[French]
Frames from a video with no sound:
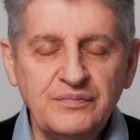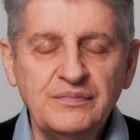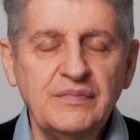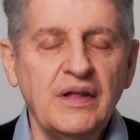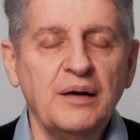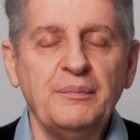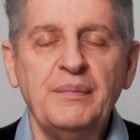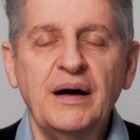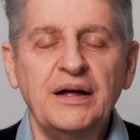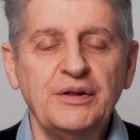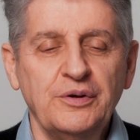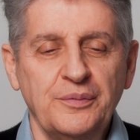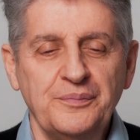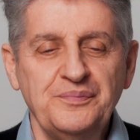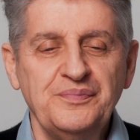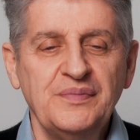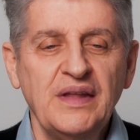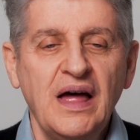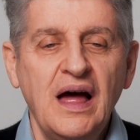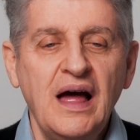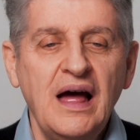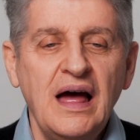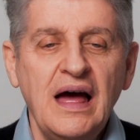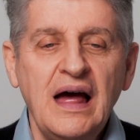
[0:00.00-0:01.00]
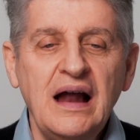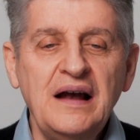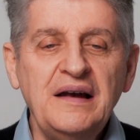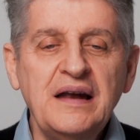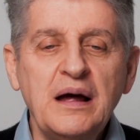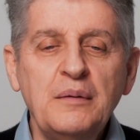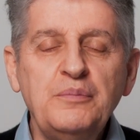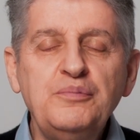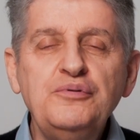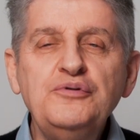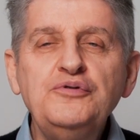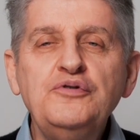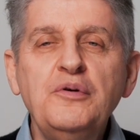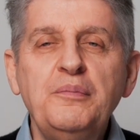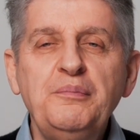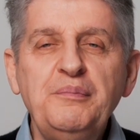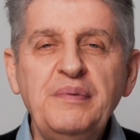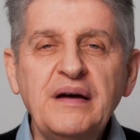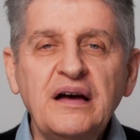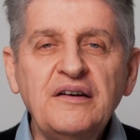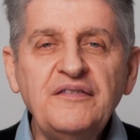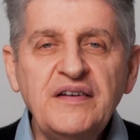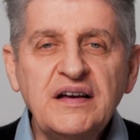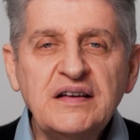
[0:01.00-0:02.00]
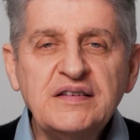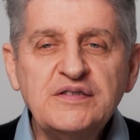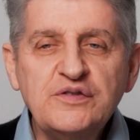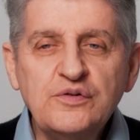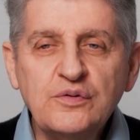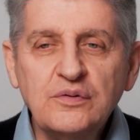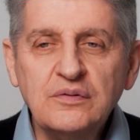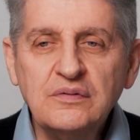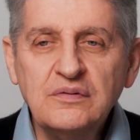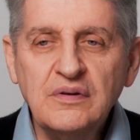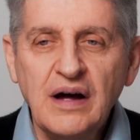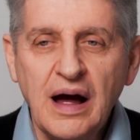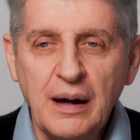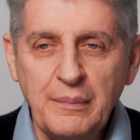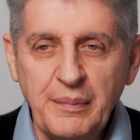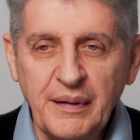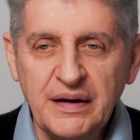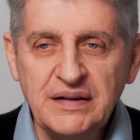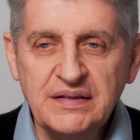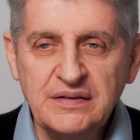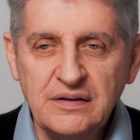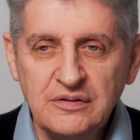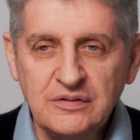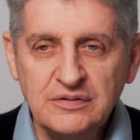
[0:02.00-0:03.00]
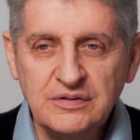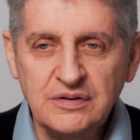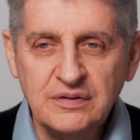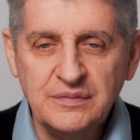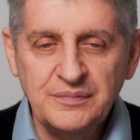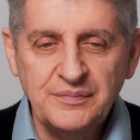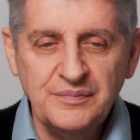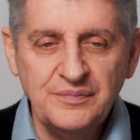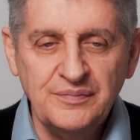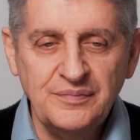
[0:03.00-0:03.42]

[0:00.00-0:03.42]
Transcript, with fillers: ah, pardon, elle n'a plus de perfection à prétendre,